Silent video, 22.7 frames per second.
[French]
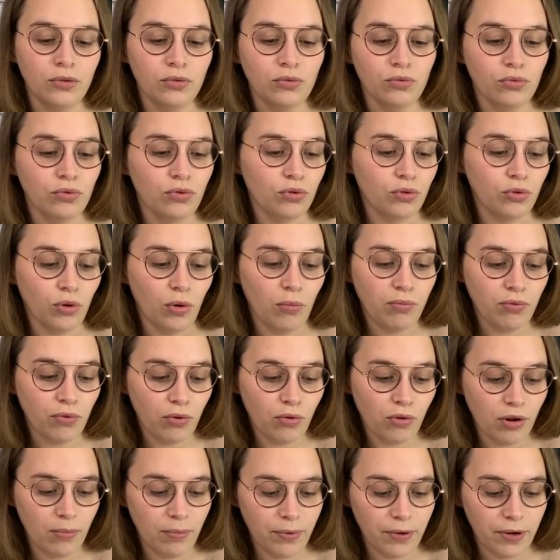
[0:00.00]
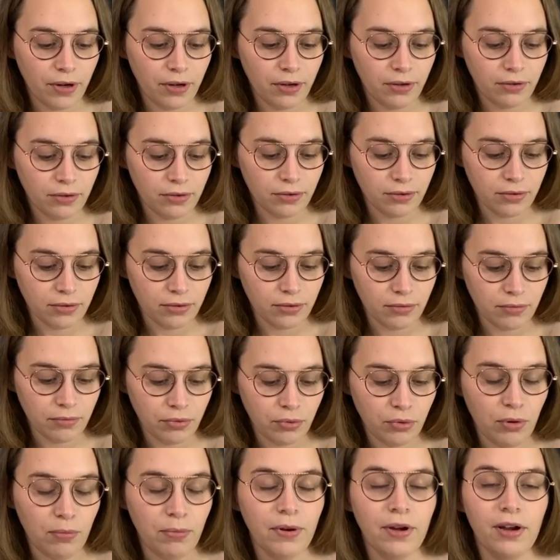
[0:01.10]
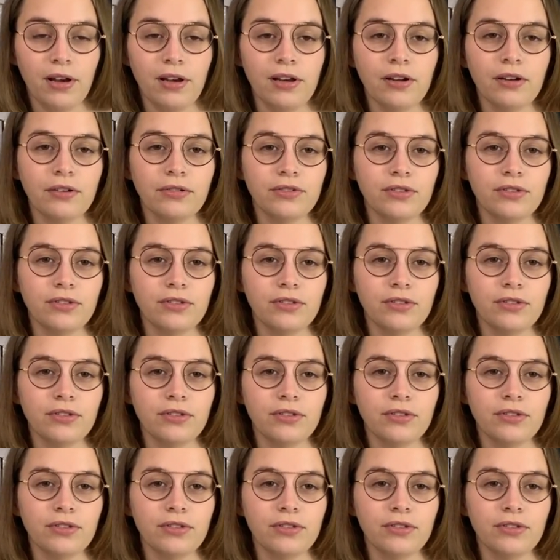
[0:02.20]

Donc non, pourquoi pas, pourquoi pas à lire.